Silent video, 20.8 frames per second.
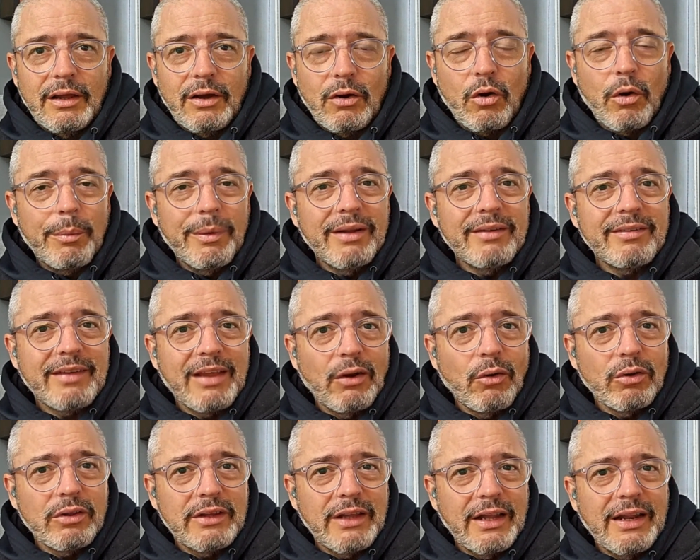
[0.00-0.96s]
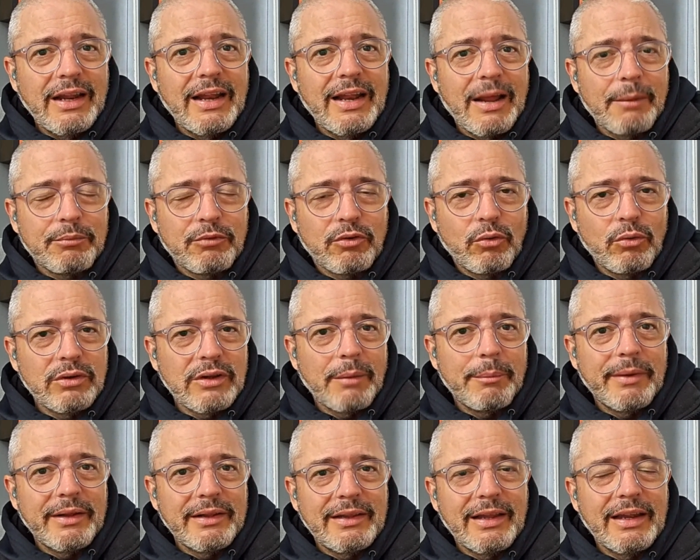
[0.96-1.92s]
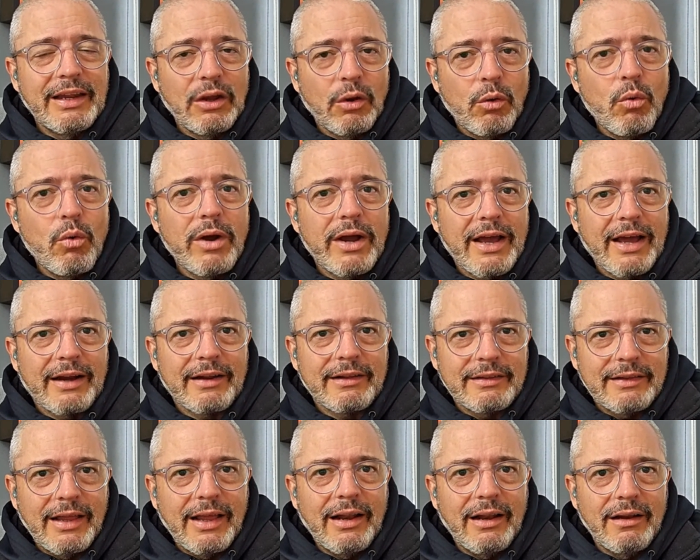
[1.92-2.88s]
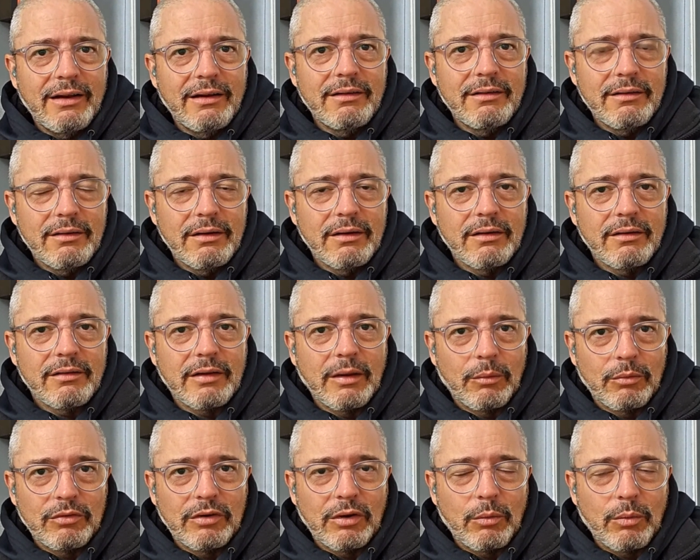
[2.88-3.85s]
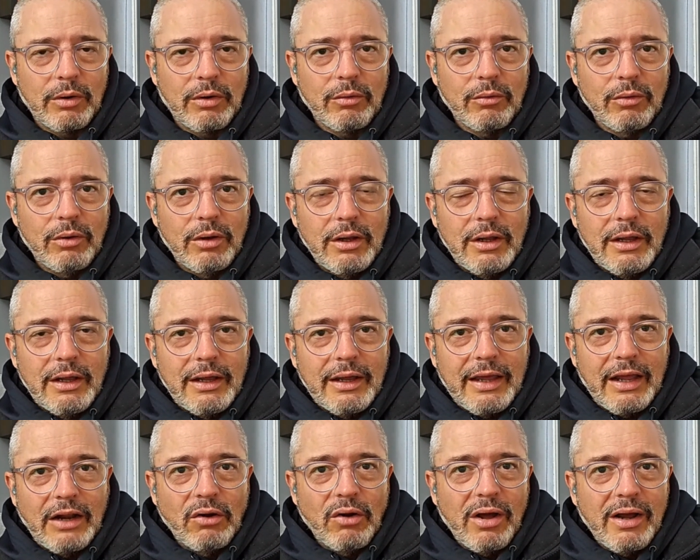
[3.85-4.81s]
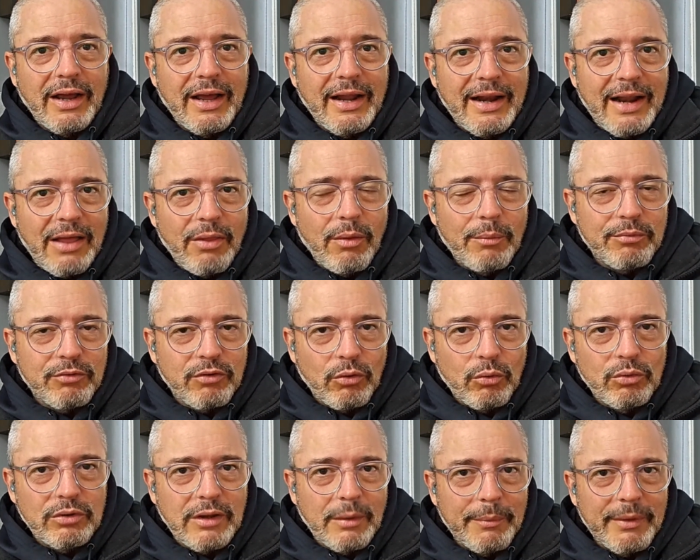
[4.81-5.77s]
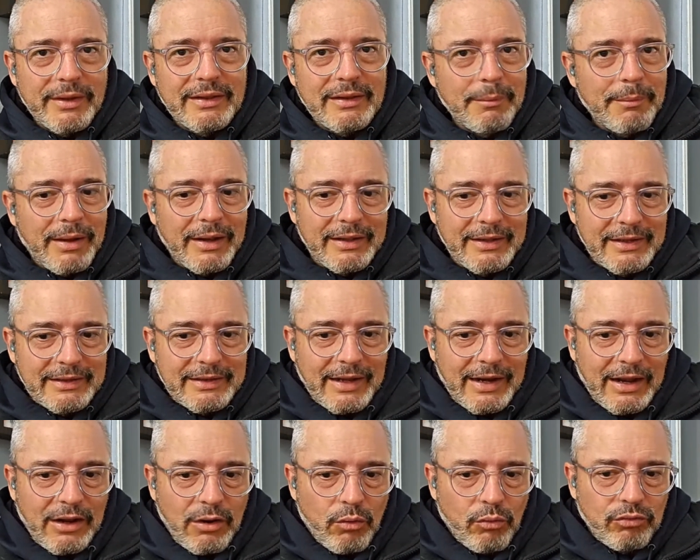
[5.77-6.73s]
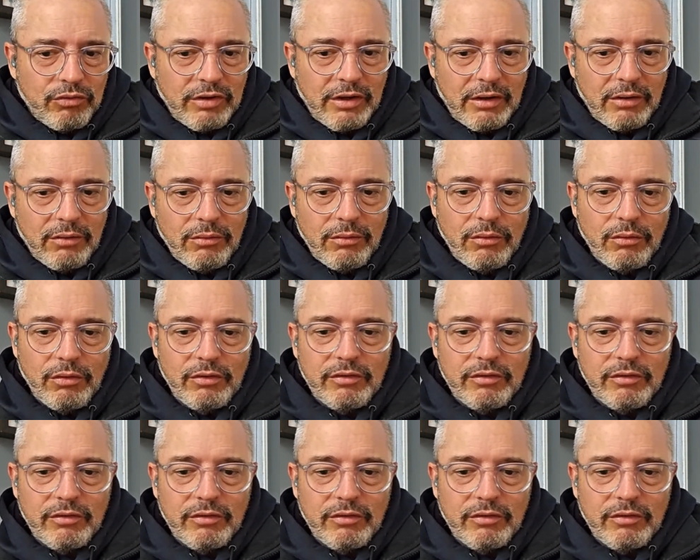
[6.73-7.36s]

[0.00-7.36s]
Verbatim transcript: Jóvenes que no tienen absolutamente ningún cartel. ¿estamos de acuerdo? Que no han ganado absolutamente maldita la cosa, ¿no? No